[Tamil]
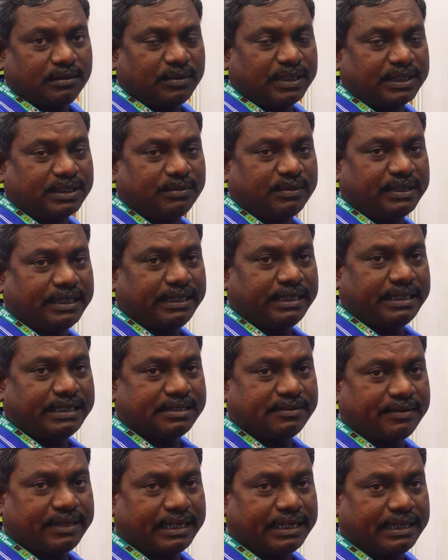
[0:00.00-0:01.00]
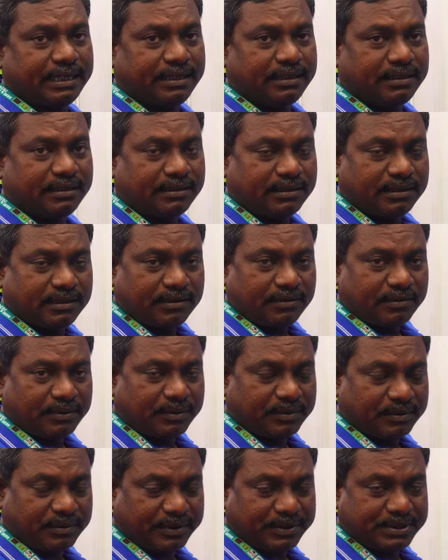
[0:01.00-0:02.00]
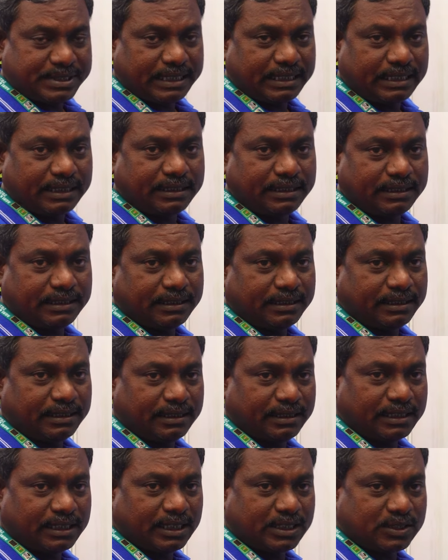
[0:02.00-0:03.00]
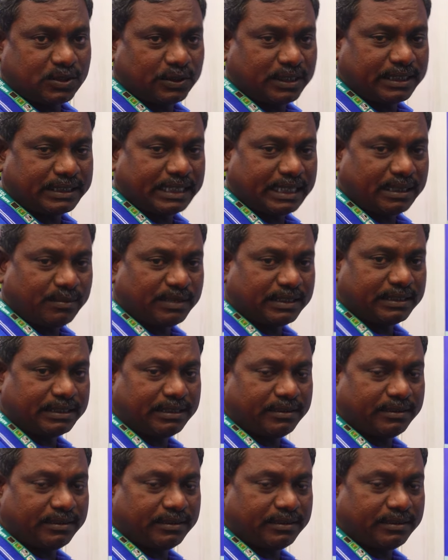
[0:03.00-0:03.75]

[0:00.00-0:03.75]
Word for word: மற்றும் ரெண்டு இன்ச்சு வரைக்கும் விவசாயிகளுக்கு எங்களுடைய சொந்த தயாரிப்பில்